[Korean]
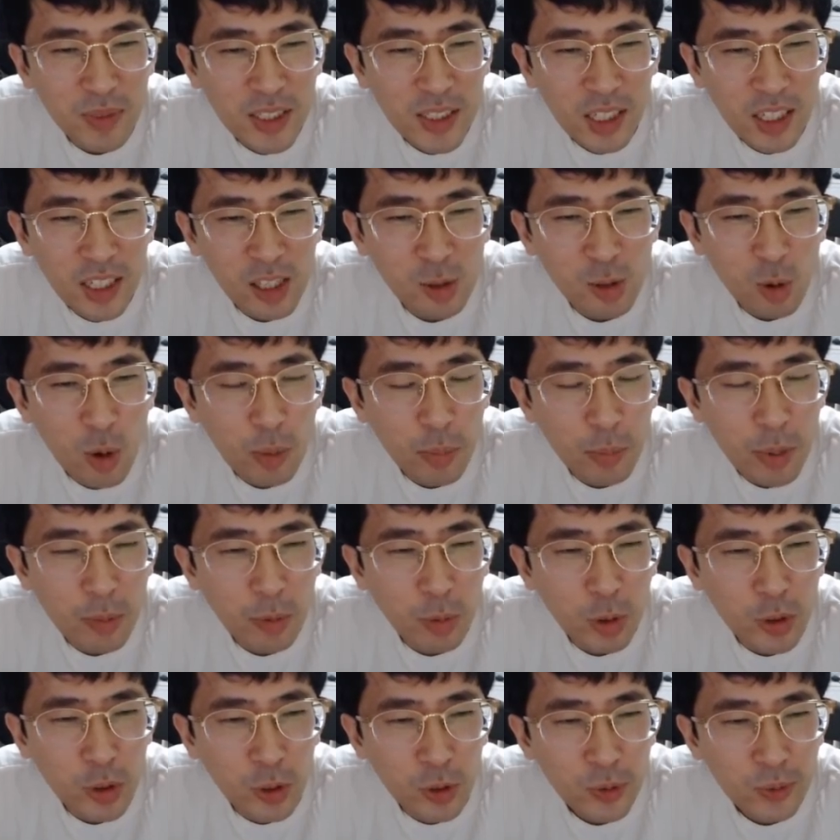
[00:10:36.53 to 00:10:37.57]
찾길도
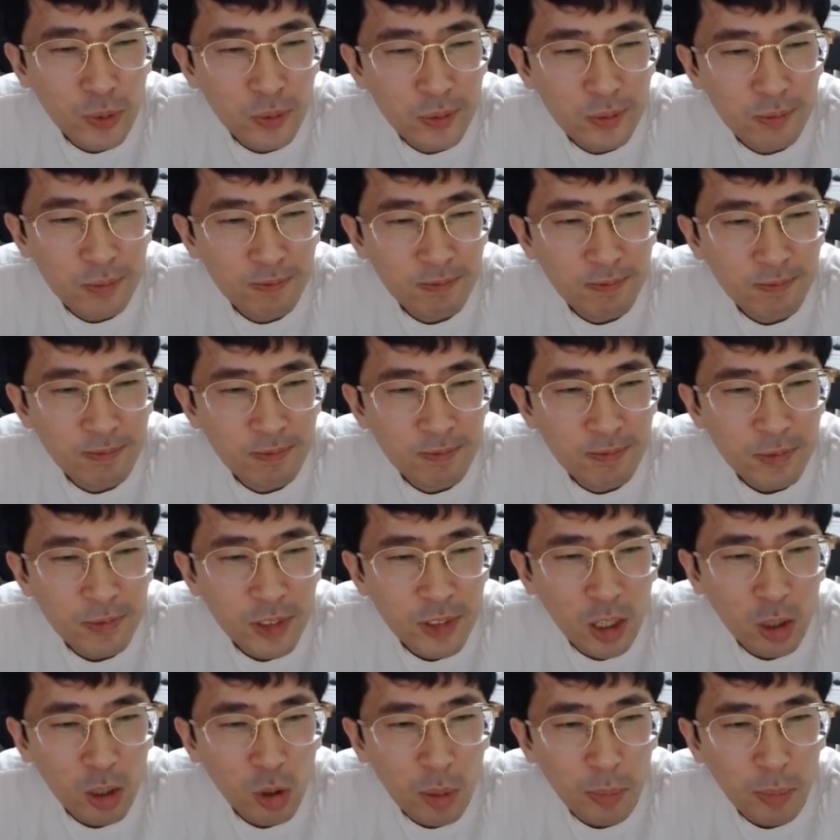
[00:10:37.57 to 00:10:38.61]
확보해보죠.
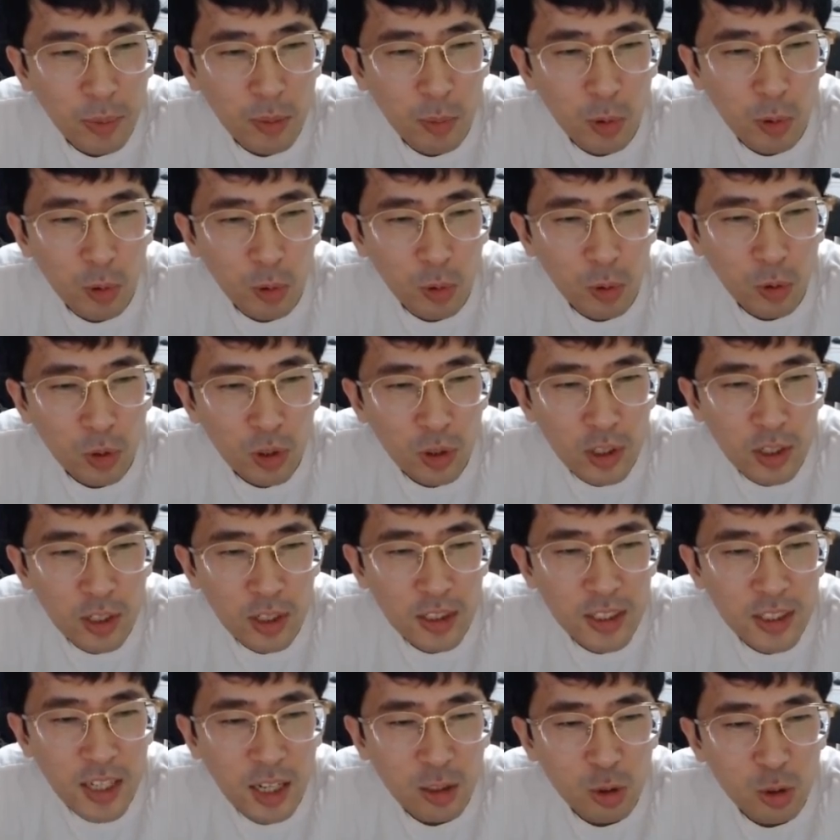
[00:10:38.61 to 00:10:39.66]
찾길 확보해보고
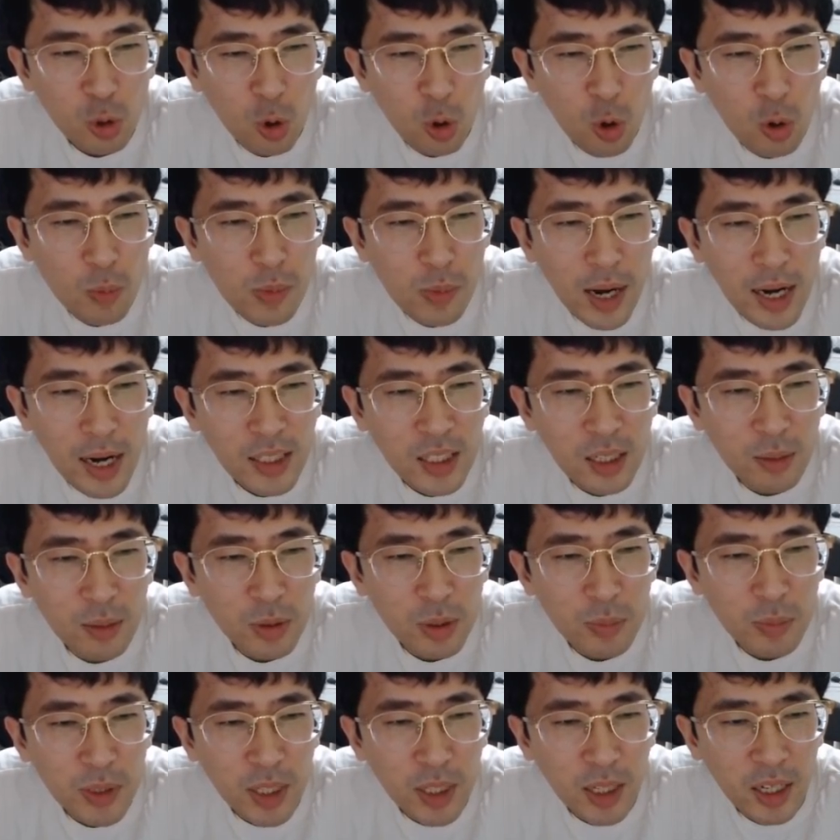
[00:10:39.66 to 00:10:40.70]
차가 조금 갈 데
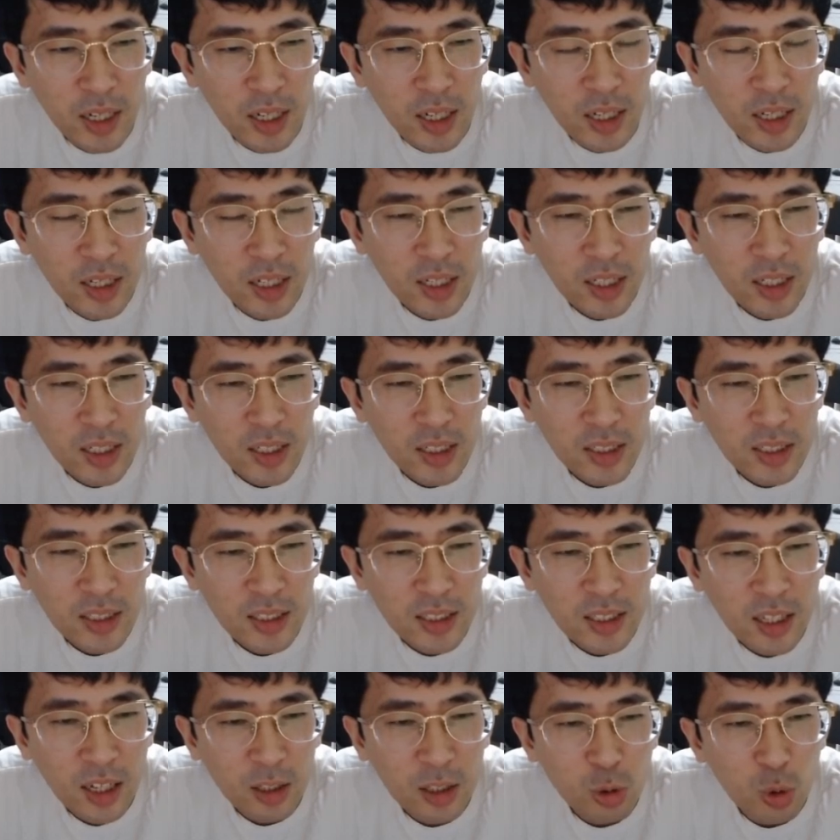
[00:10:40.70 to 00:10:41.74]
없습니다. 얘가
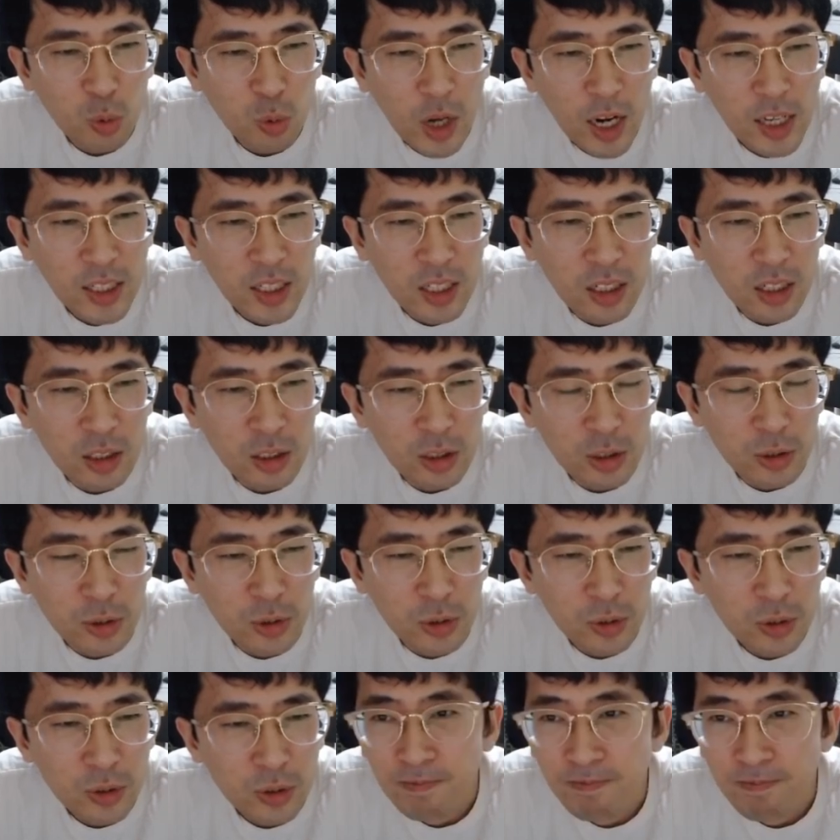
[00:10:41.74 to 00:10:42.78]
얘가 좀 갈 데
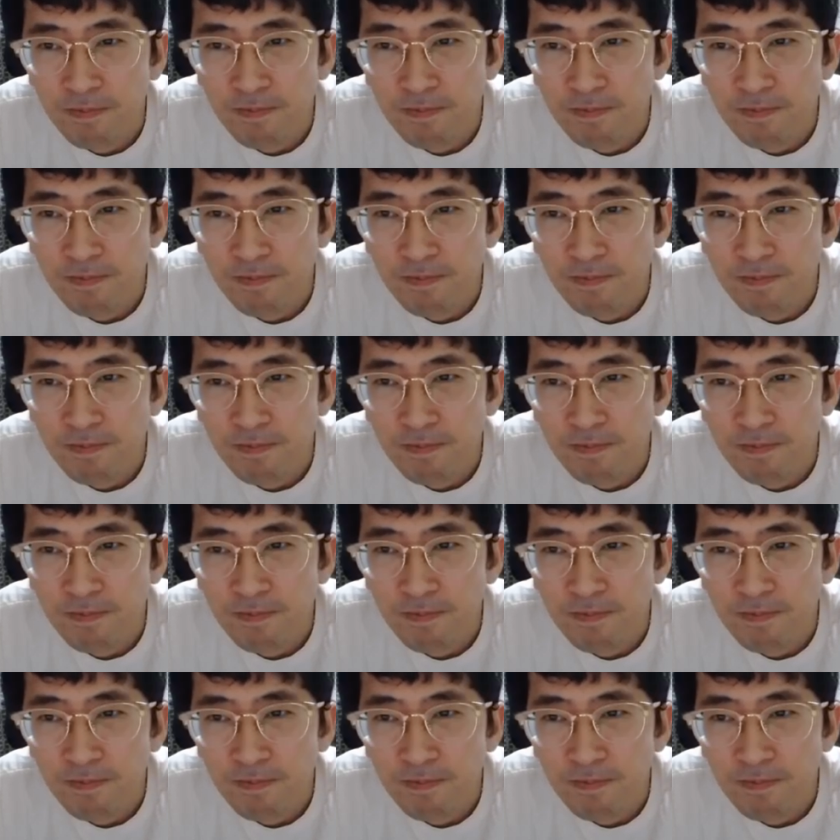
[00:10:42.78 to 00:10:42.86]
없거든요.